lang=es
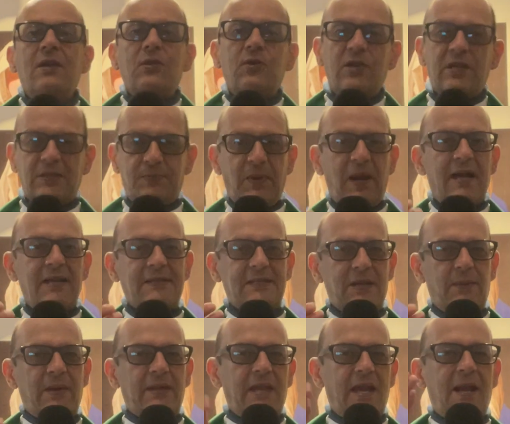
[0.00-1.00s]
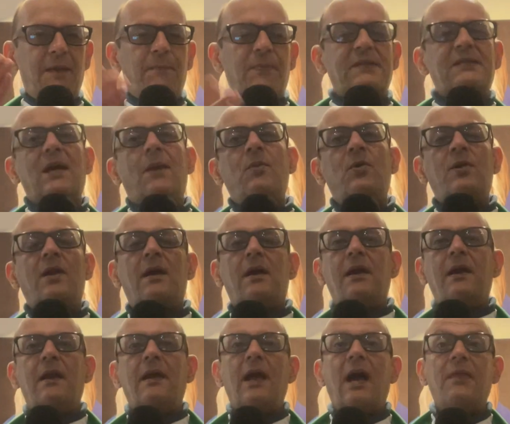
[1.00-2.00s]
Doña Esperanza, mañana empezamos
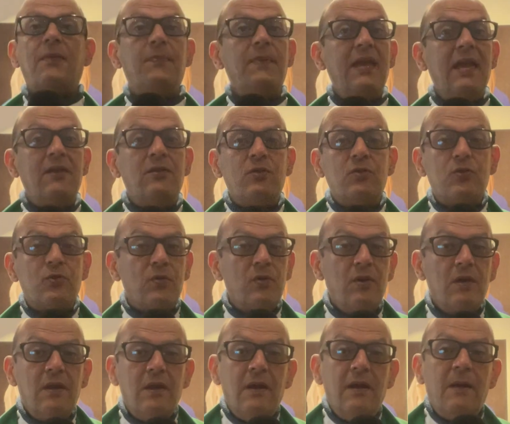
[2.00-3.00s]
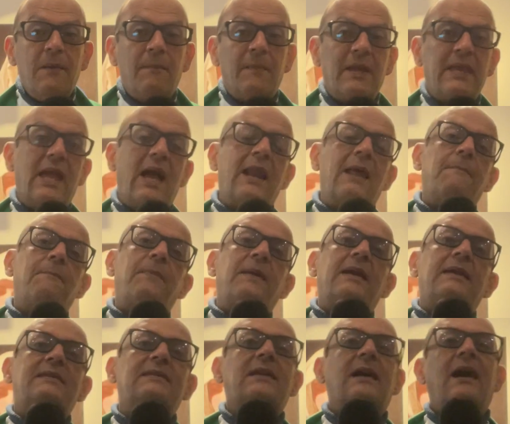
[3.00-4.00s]
eh, Adviento, mañana
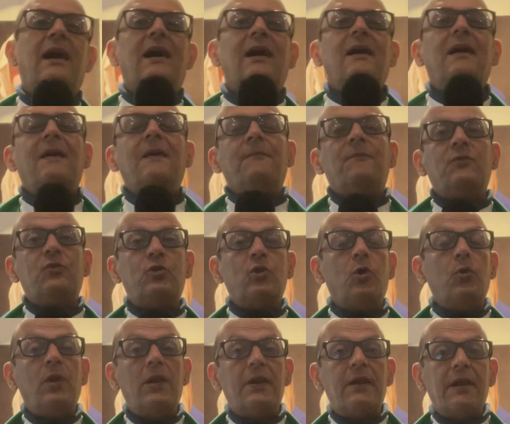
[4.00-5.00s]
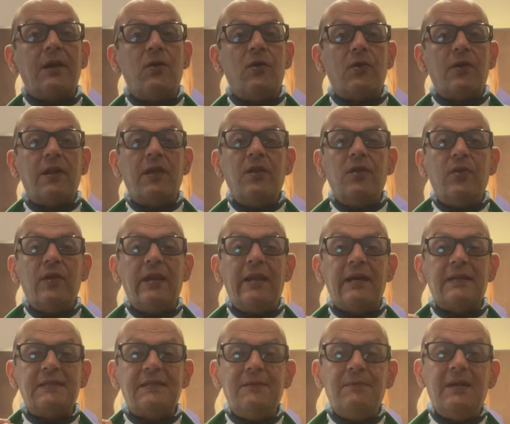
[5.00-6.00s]
empieza todo el recorrido del
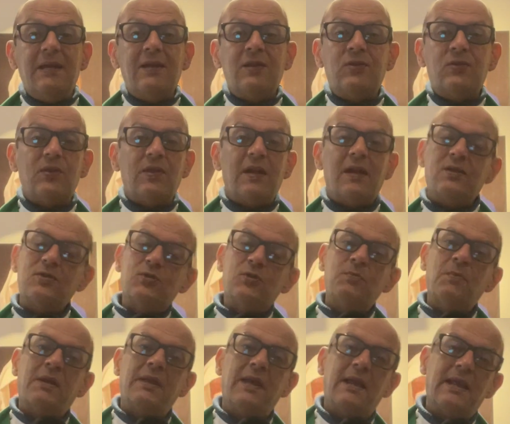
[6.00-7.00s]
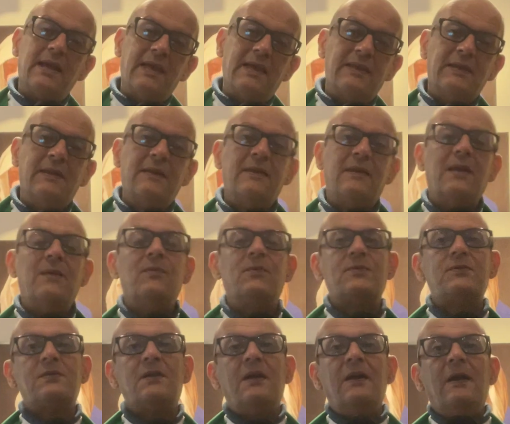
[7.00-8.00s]
nacimiento de Jesús, mañana ya
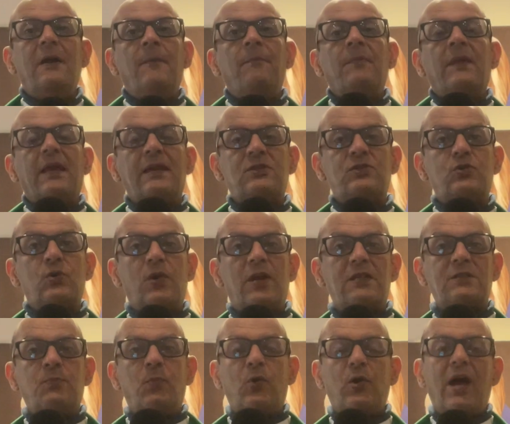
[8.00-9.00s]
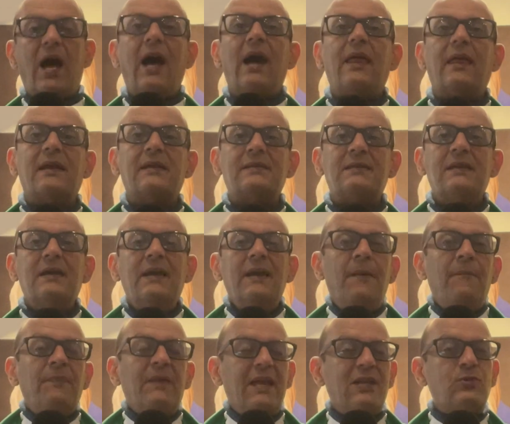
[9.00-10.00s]
tendremos estolas moradas.
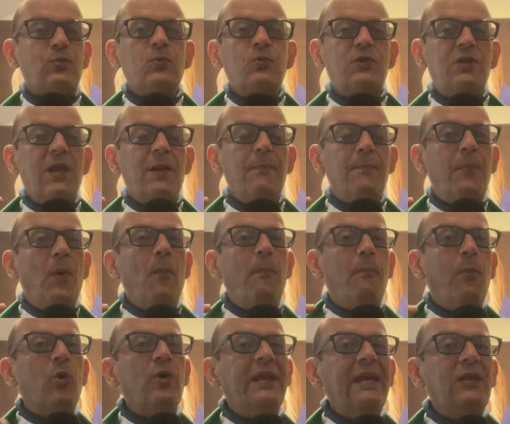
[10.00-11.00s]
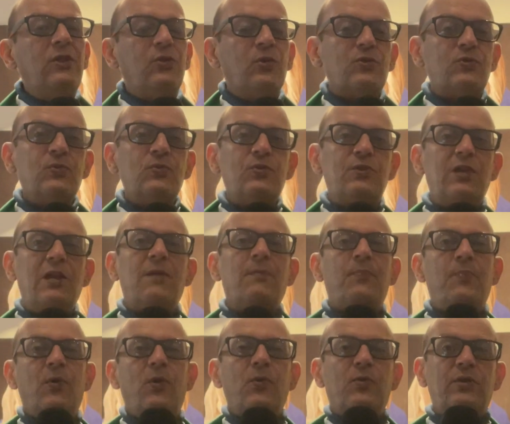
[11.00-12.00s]
Es un tiempo bonito, es un
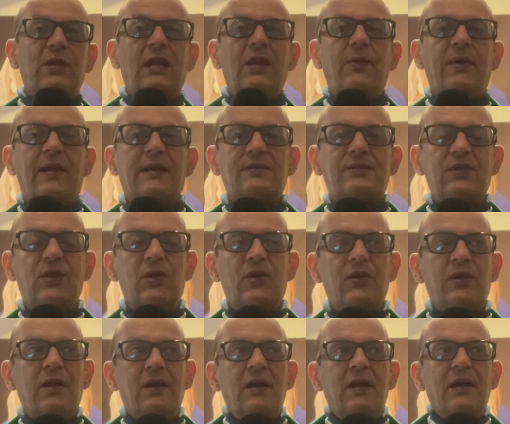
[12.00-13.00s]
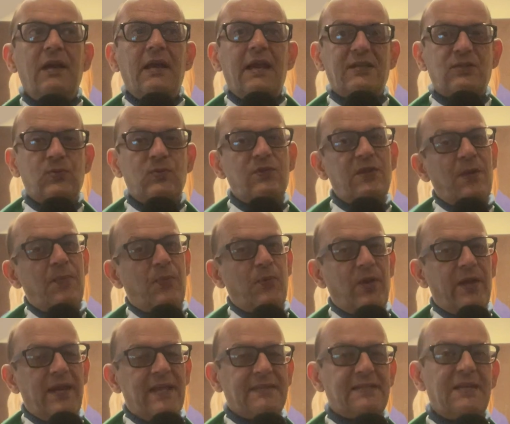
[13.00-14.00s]
tiempo de liberación, es un
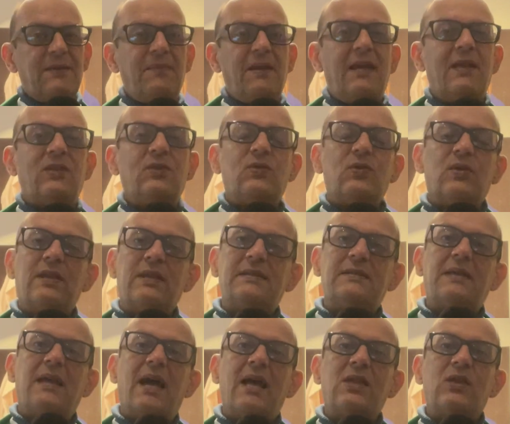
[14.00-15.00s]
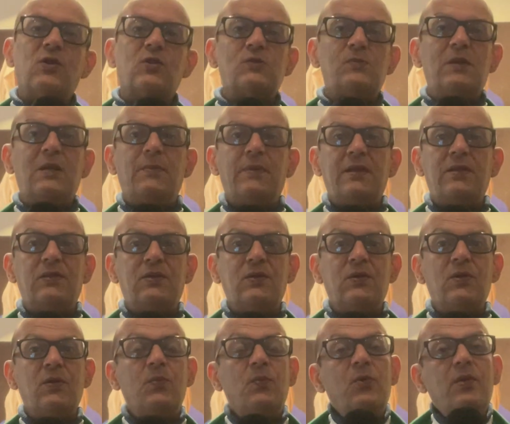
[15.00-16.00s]
tiempo de nacimiento en este año
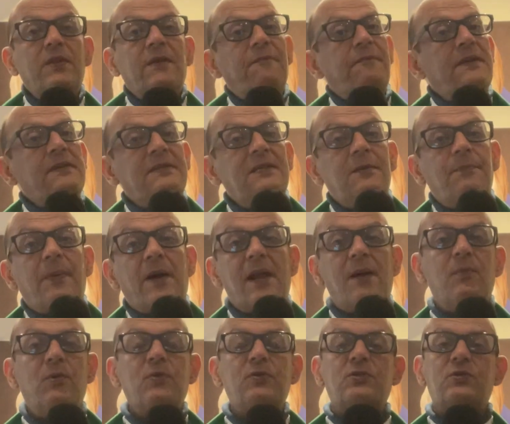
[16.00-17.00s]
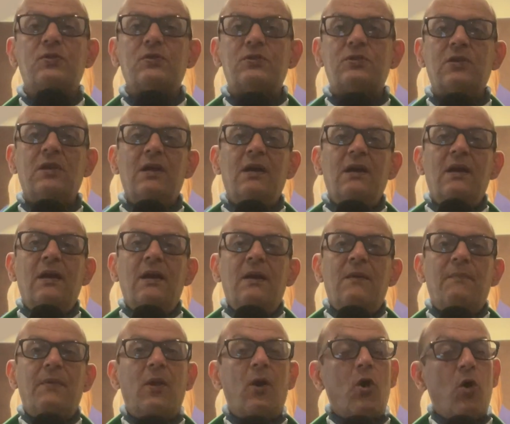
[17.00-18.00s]
2021, muy difícil para muchos,
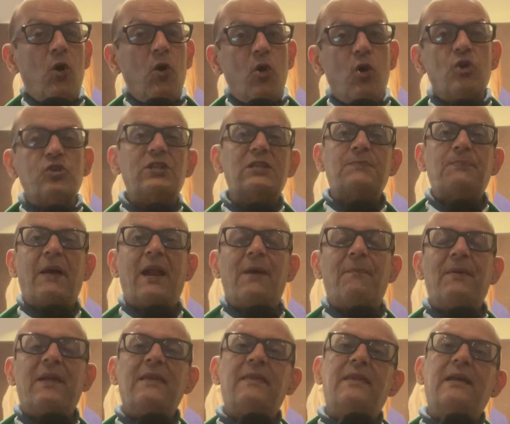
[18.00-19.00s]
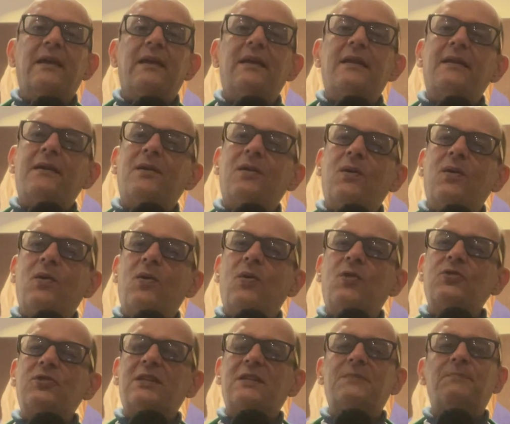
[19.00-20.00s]
pero con cosas para aprender,
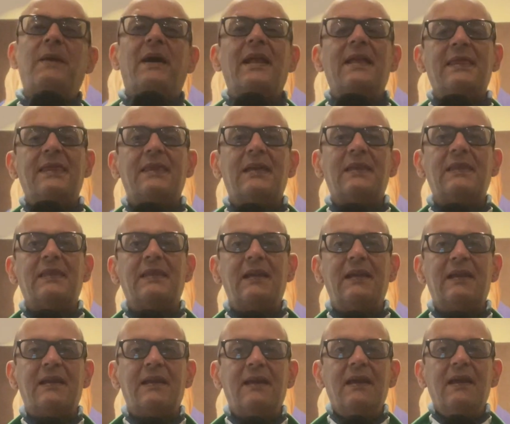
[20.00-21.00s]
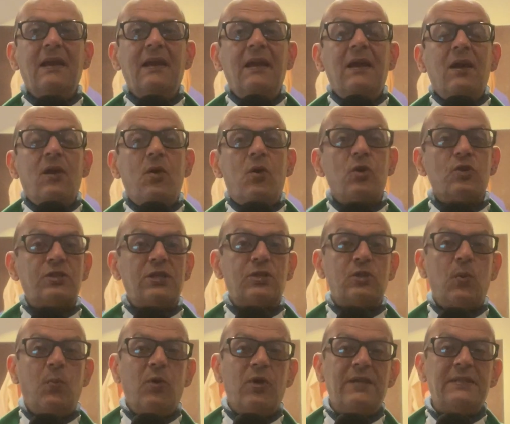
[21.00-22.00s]
cosas para entender cosas
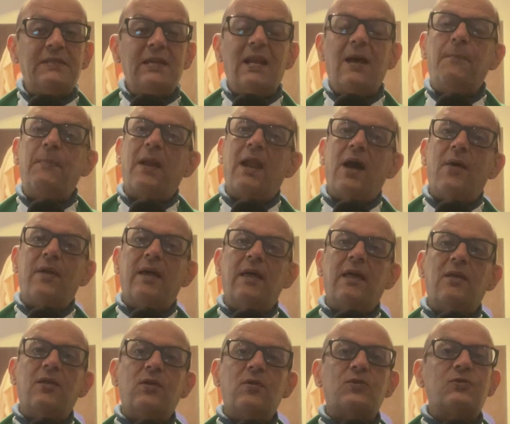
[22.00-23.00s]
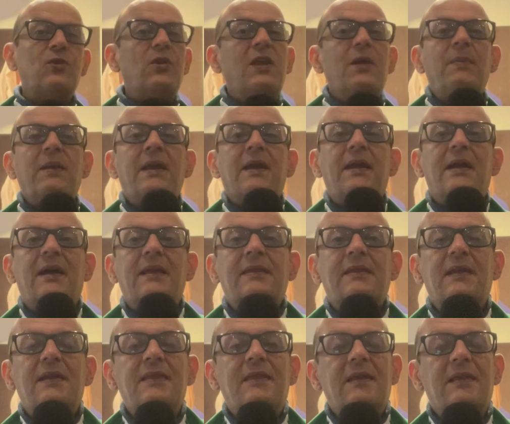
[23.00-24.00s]
como dice la palabra de Dios hoy que me
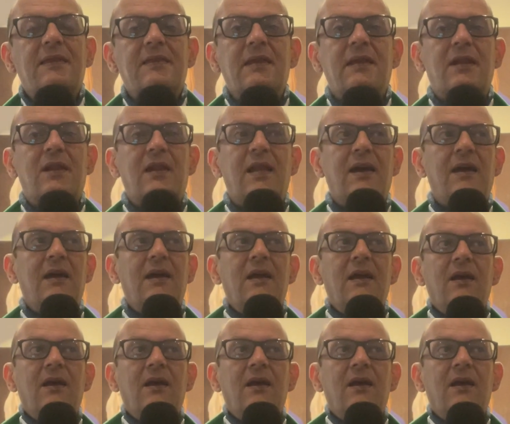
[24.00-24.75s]
encanta entenderla.